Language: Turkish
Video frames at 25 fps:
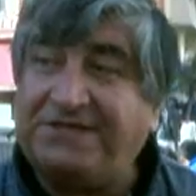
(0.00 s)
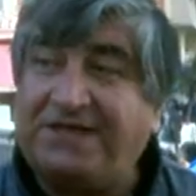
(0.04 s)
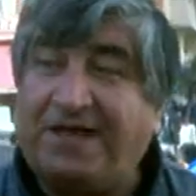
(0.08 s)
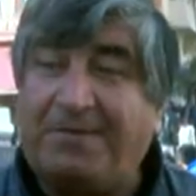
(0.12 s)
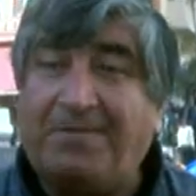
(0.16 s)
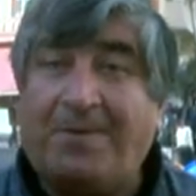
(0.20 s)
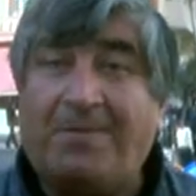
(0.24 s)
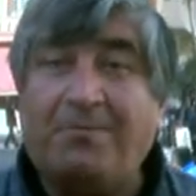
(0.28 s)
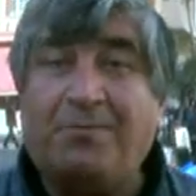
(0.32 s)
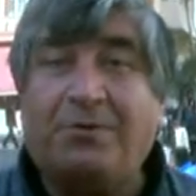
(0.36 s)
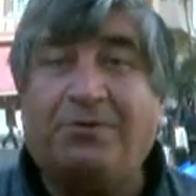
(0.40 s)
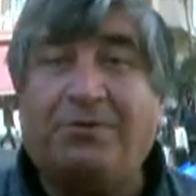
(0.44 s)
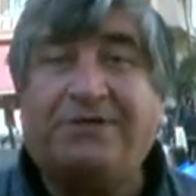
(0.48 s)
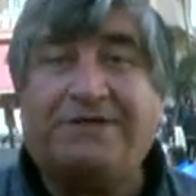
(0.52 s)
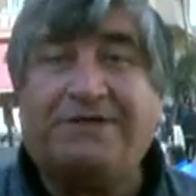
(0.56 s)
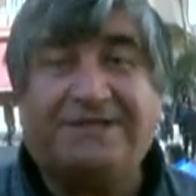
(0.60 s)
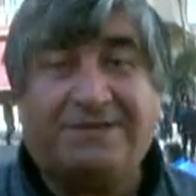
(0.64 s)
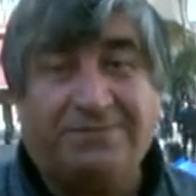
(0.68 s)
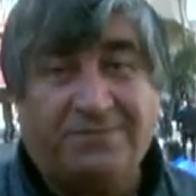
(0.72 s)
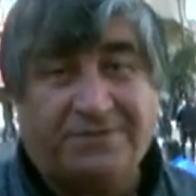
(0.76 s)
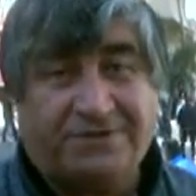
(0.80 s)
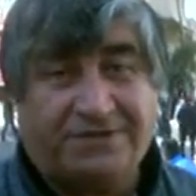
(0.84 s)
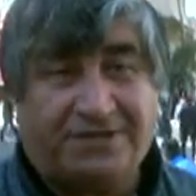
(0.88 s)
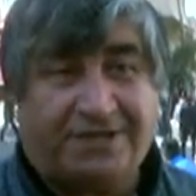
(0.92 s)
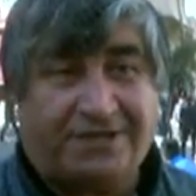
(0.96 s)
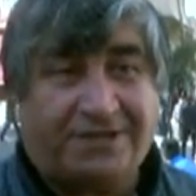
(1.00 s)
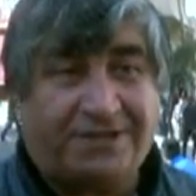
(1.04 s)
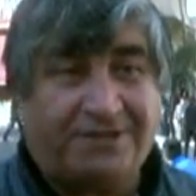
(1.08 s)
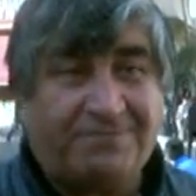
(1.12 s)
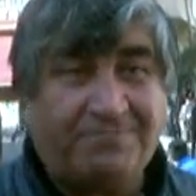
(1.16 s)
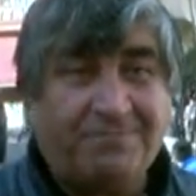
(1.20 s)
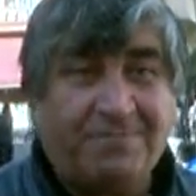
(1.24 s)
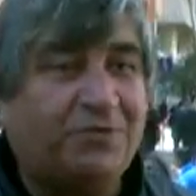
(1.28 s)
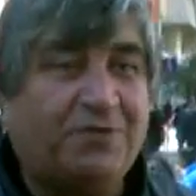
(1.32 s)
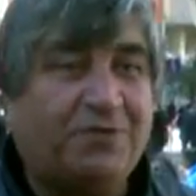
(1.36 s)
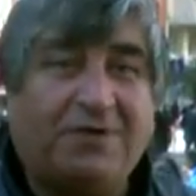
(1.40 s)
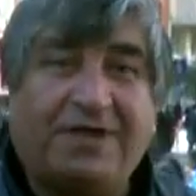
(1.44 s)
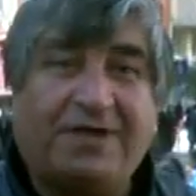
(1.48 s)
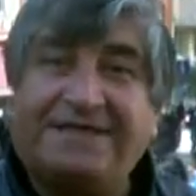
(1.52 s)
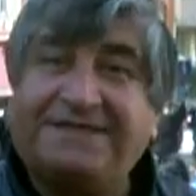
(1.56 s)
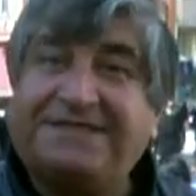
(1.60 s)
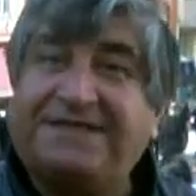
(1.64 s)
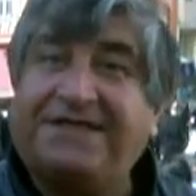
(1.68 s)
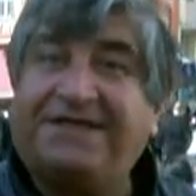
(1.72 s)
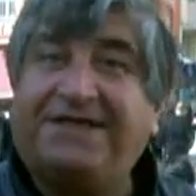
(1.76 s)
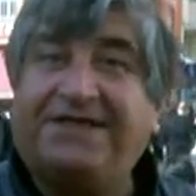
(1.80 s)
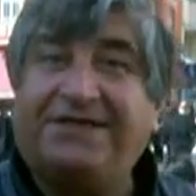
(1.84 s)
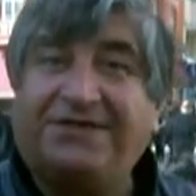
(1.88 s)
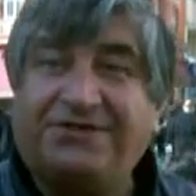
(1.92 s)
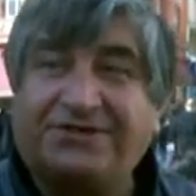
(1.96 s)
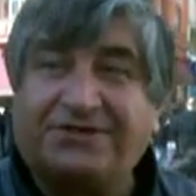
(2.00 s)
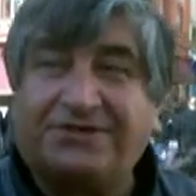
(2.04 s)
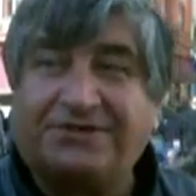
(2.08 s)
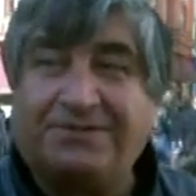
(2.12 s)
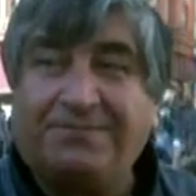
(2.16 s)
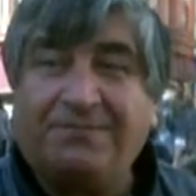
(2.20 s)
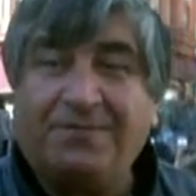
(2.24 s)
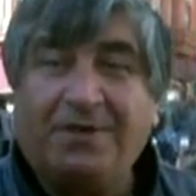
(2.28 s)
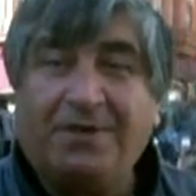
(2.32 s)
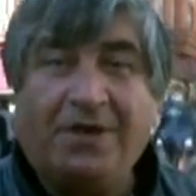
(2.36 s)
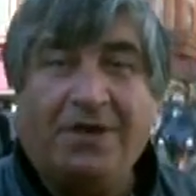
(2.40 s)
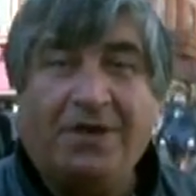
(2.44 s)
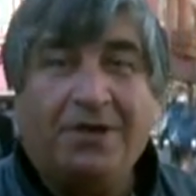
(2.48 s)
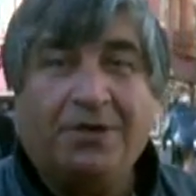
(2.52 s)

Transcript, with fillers: hamam yolunda simit sattım. Tüm gazetelerde çıktım.